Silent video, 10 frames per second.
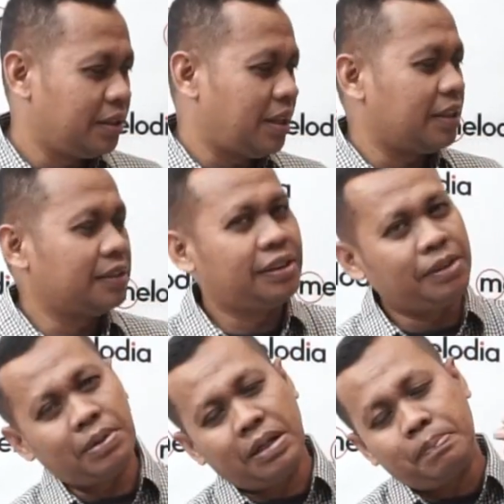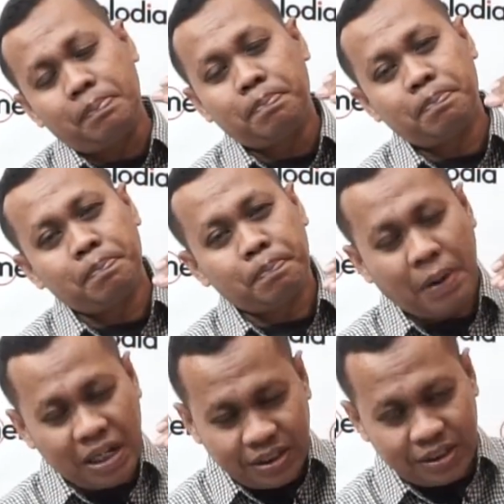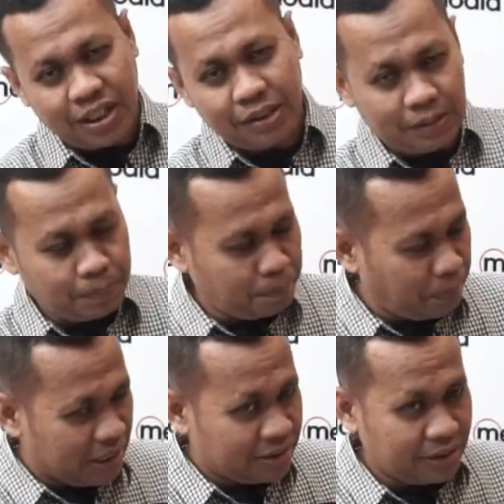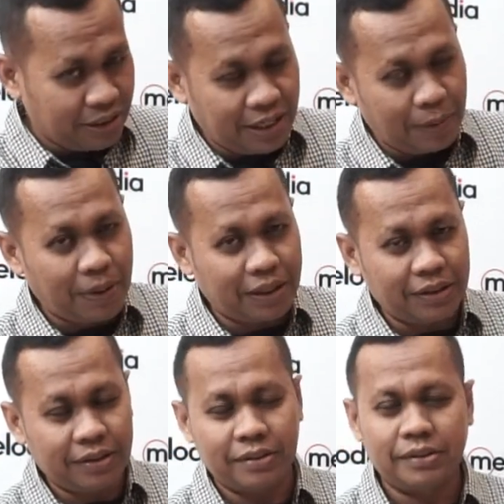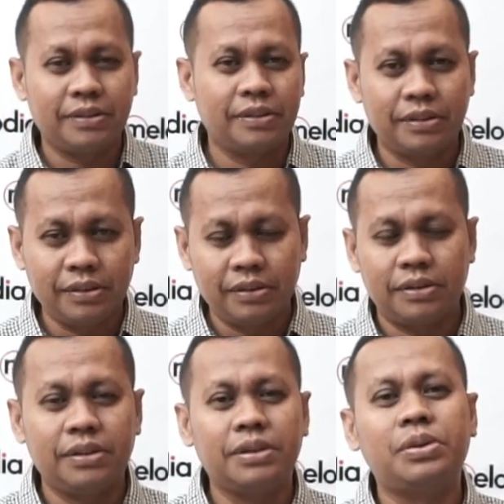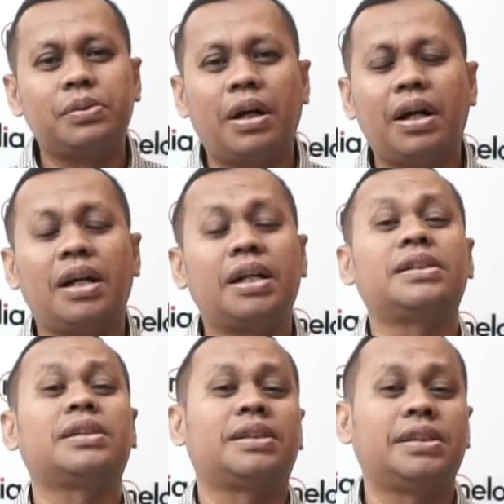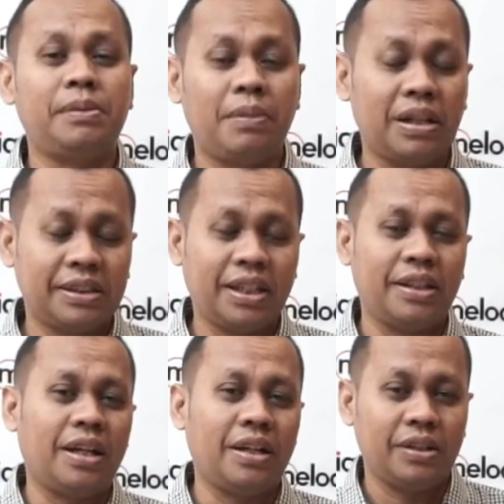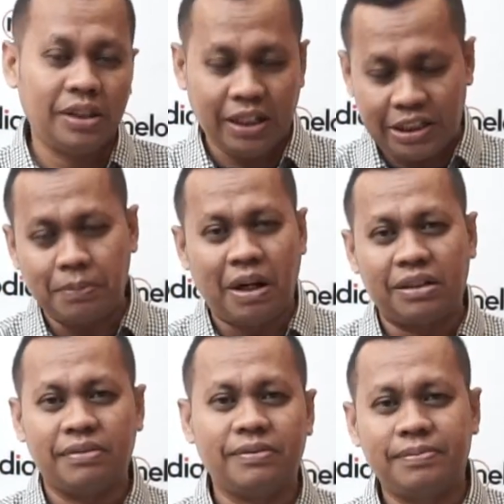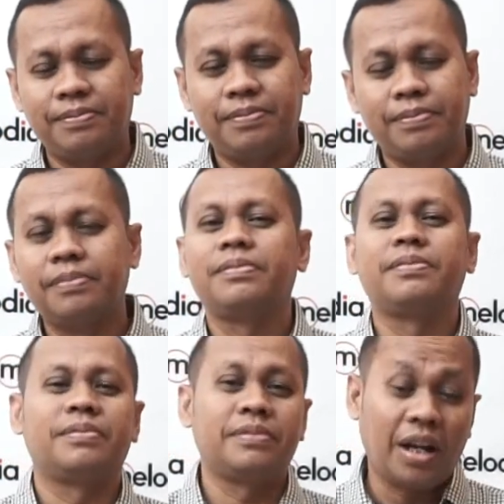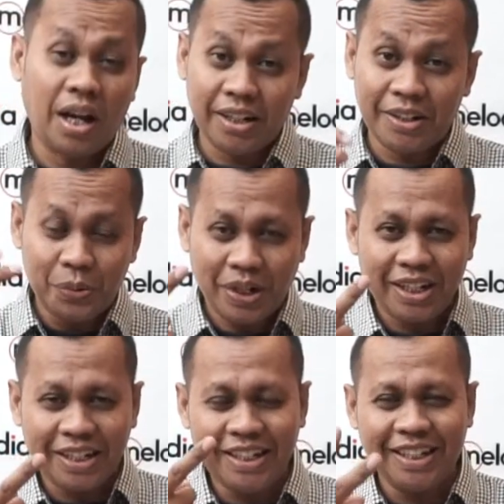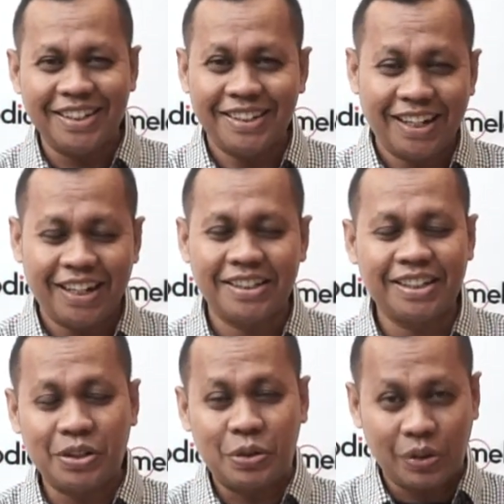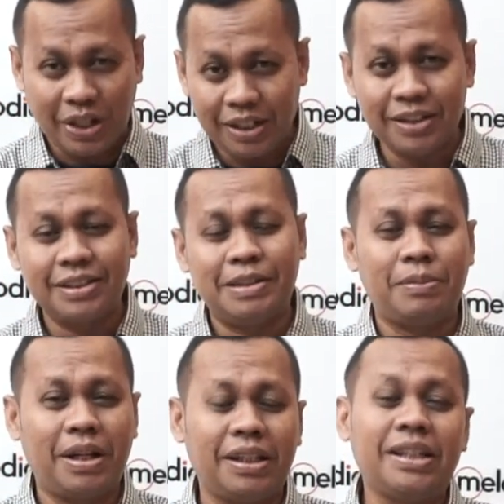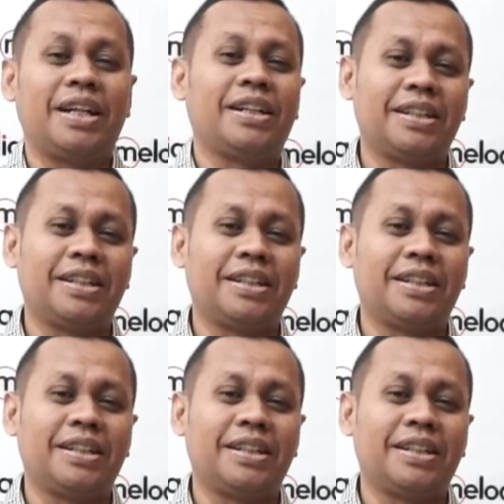dan simbal Paiste set PST8 dua simbal set yang kece banget. Ada dua lagi nih yang akan saya tunjukkan simbalnya.